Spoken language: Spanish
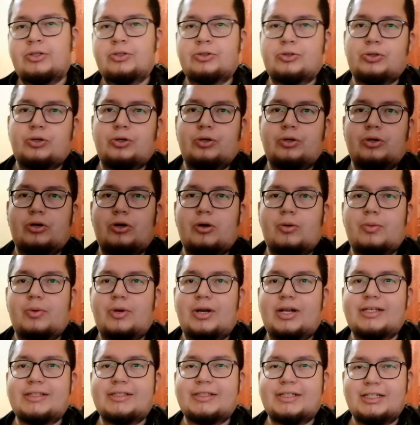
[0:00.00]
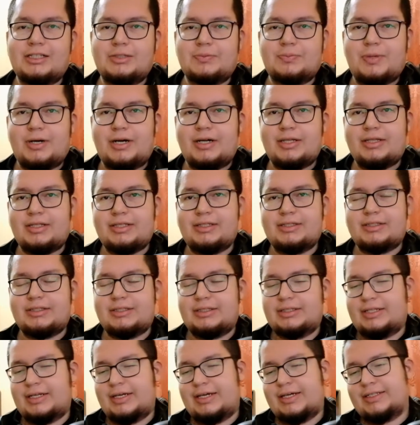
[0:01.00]
Son como las tres partes
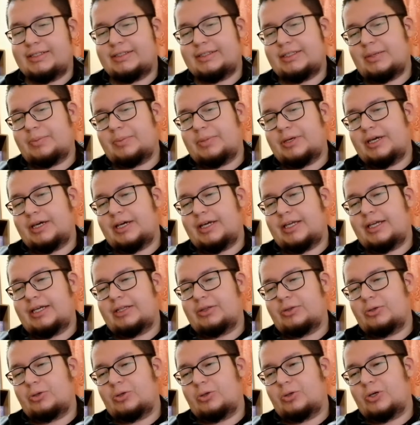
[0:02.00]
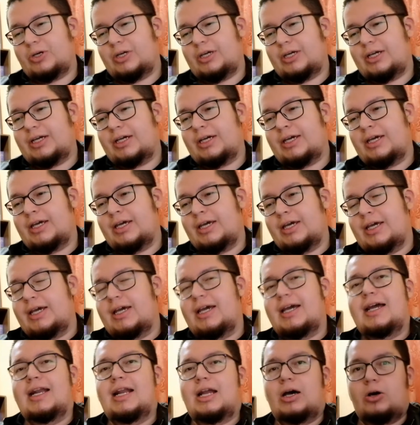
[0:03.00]
de esta pequeña antología
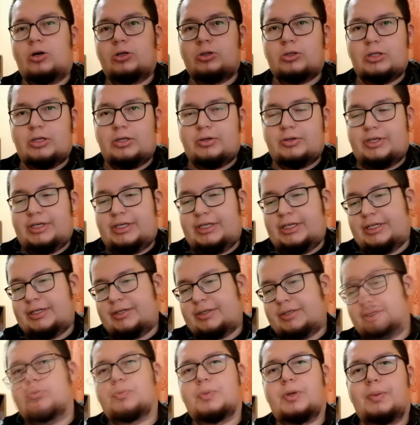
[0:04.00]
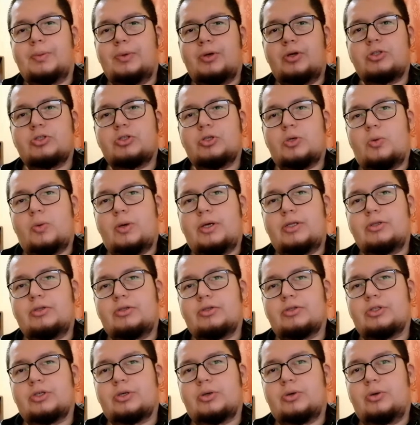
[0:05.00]
La otra orilla, los primeros
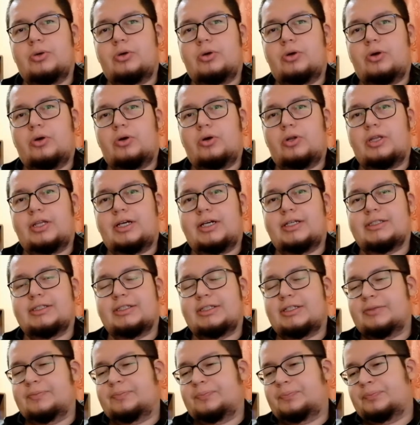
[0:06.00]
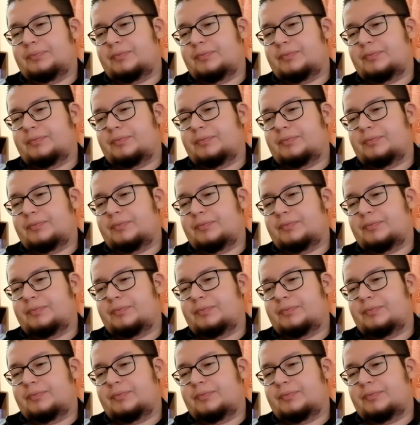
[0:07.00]
cuentos de Julio Cortázar.